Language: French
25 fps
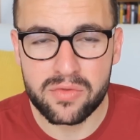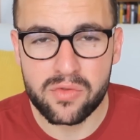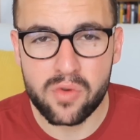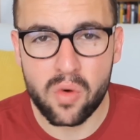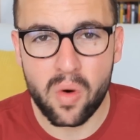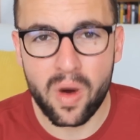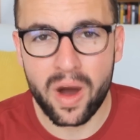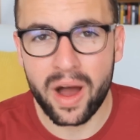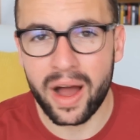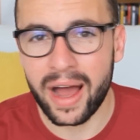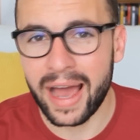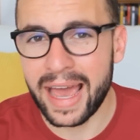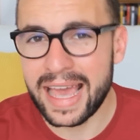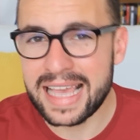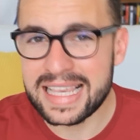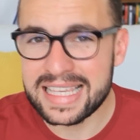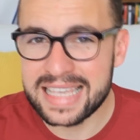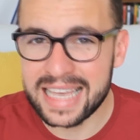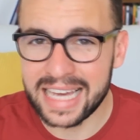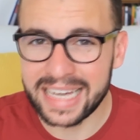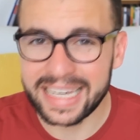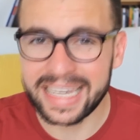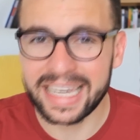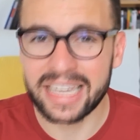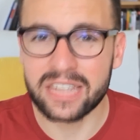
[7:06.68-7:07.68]
vous voir, elle
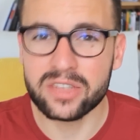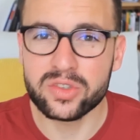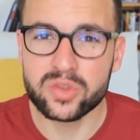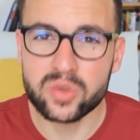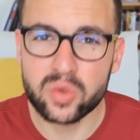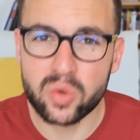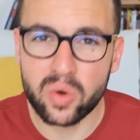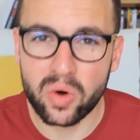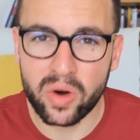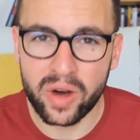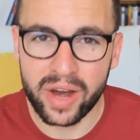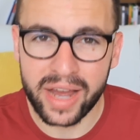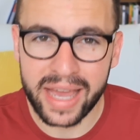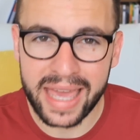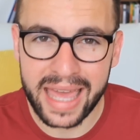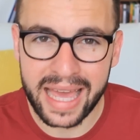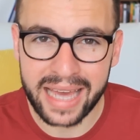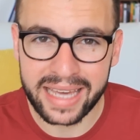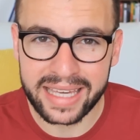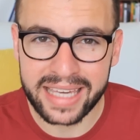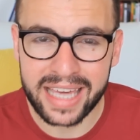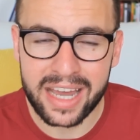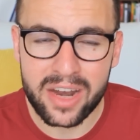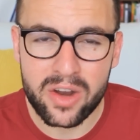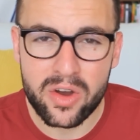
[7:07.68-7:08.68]
sait à quel jour et
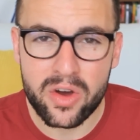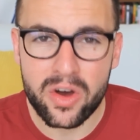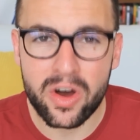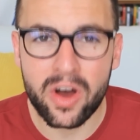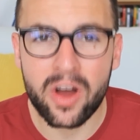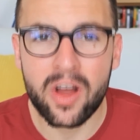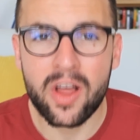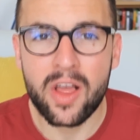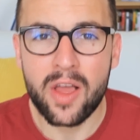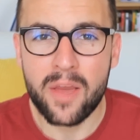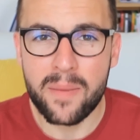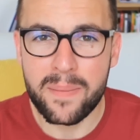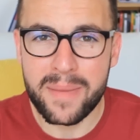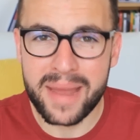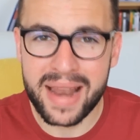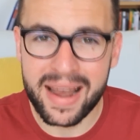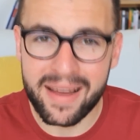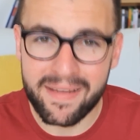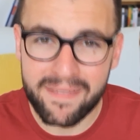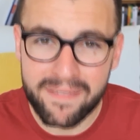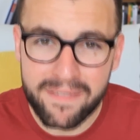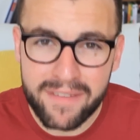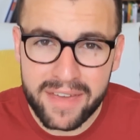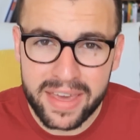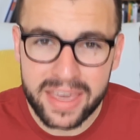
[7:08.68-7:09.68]
à quelle heure, mais
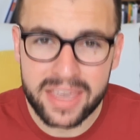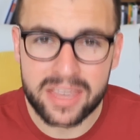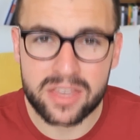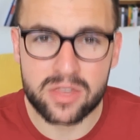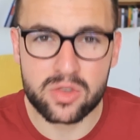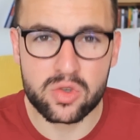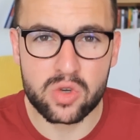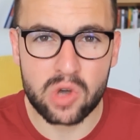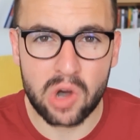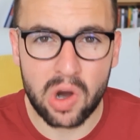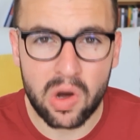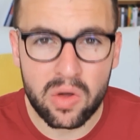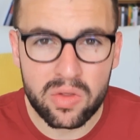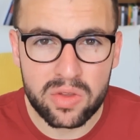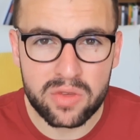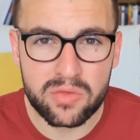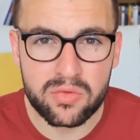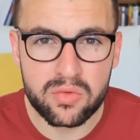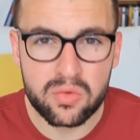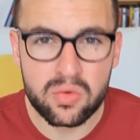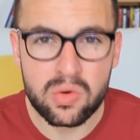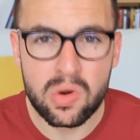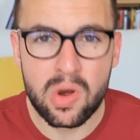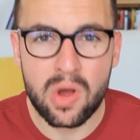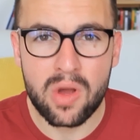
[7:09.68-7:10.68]
la veille du
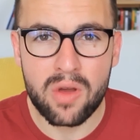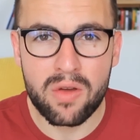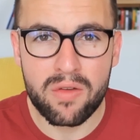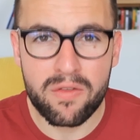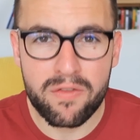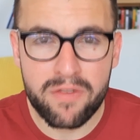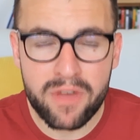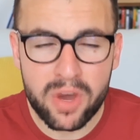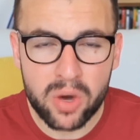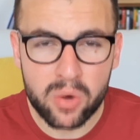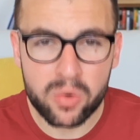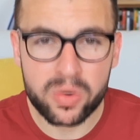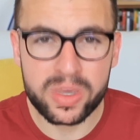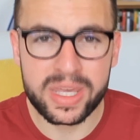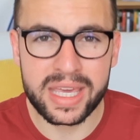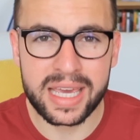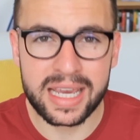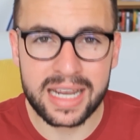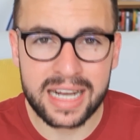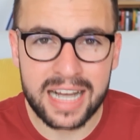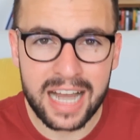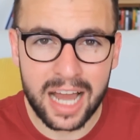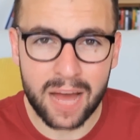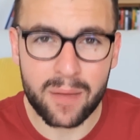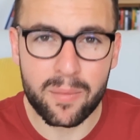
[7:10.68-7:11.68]
rendez-vous,
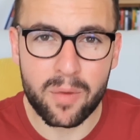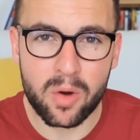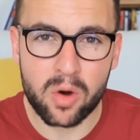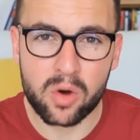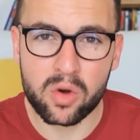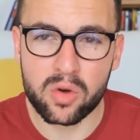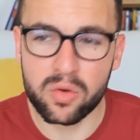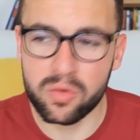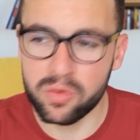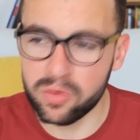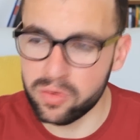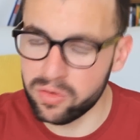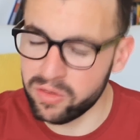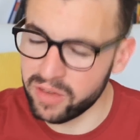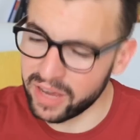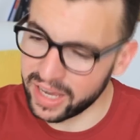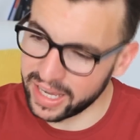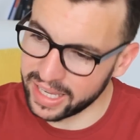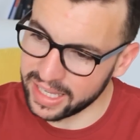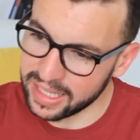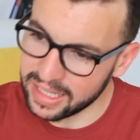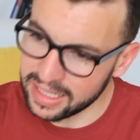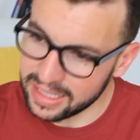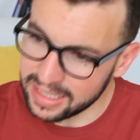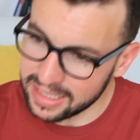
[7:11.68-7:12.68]
verrouillez clairement que vous
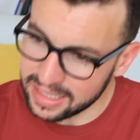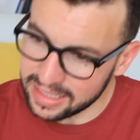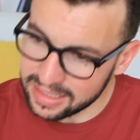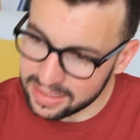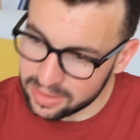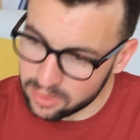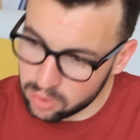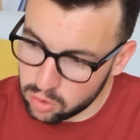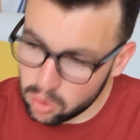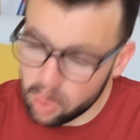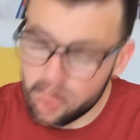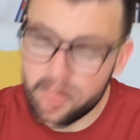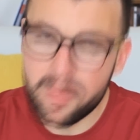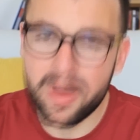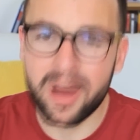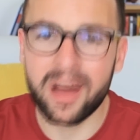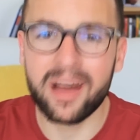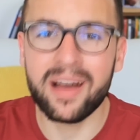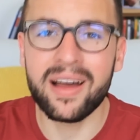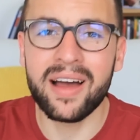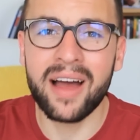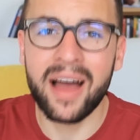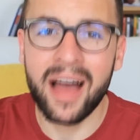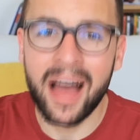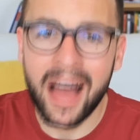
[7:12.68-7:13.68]
verrez
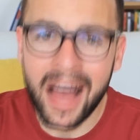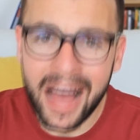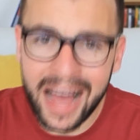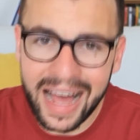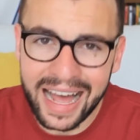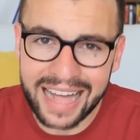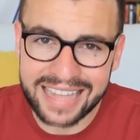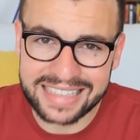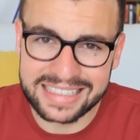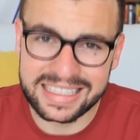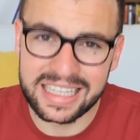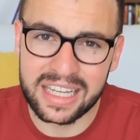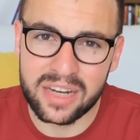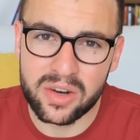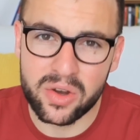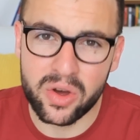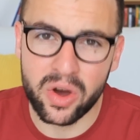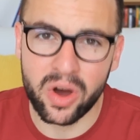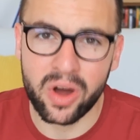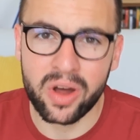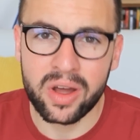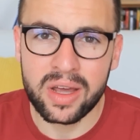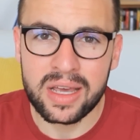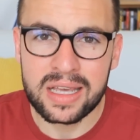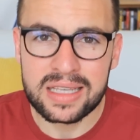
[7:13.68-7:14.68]
demain à telle
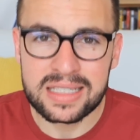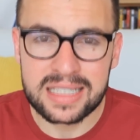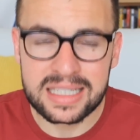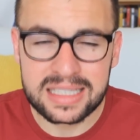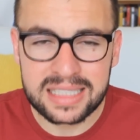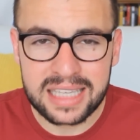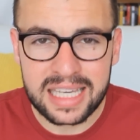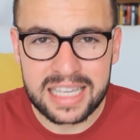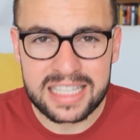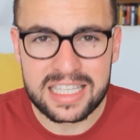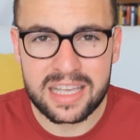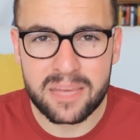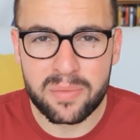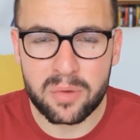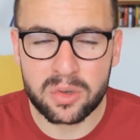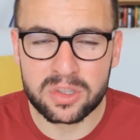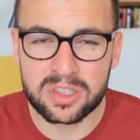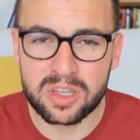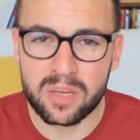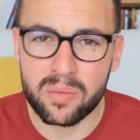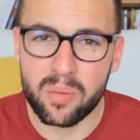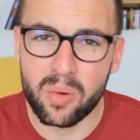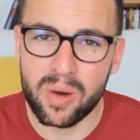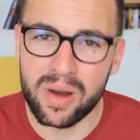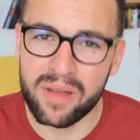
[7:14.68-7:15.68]
heure. C'est très
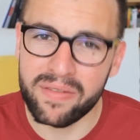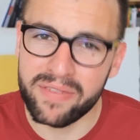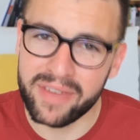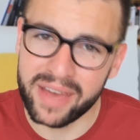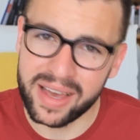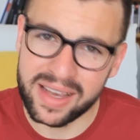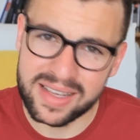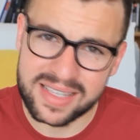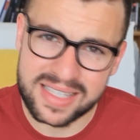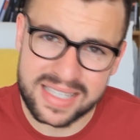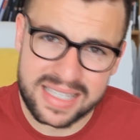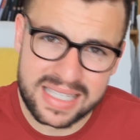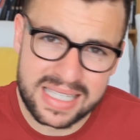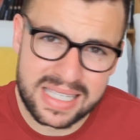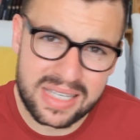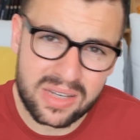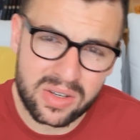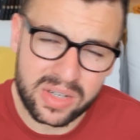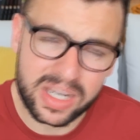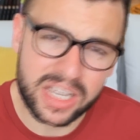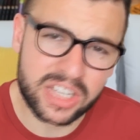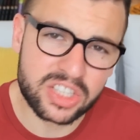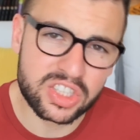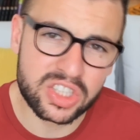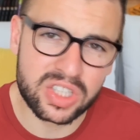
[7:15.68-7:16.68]
important pour la faire
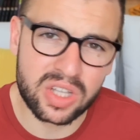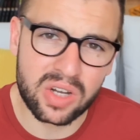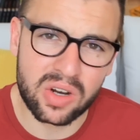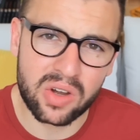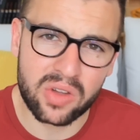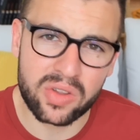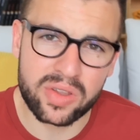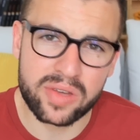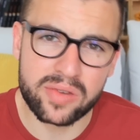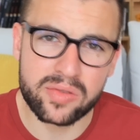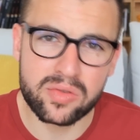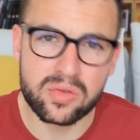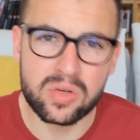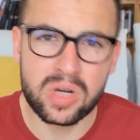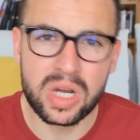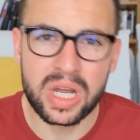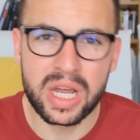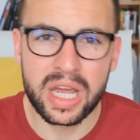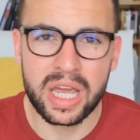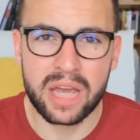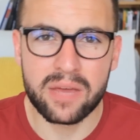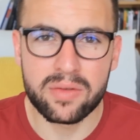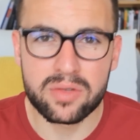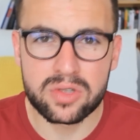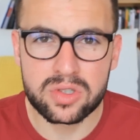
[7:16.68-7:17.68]
s'engager dans le rendez-vous
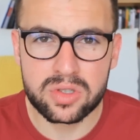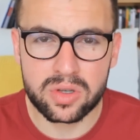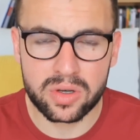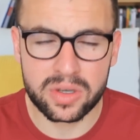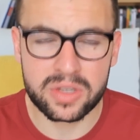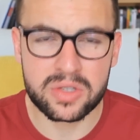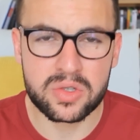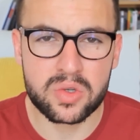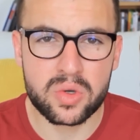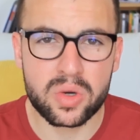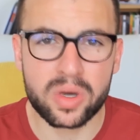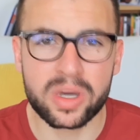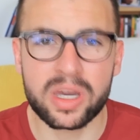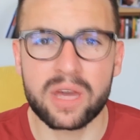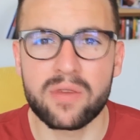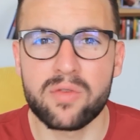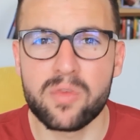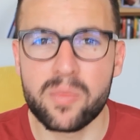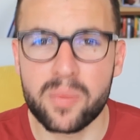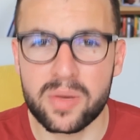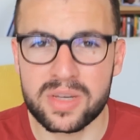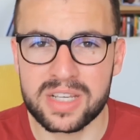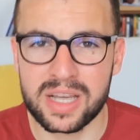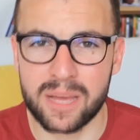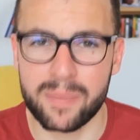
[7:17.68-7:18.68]
et vous serez sûr qu'elle
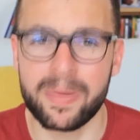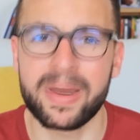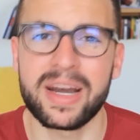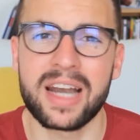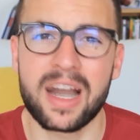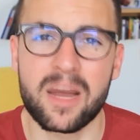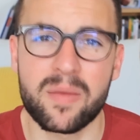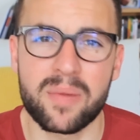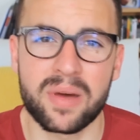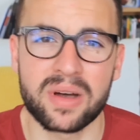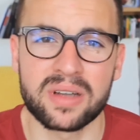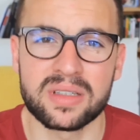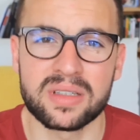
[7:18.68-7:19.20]
ne vous posera pas de la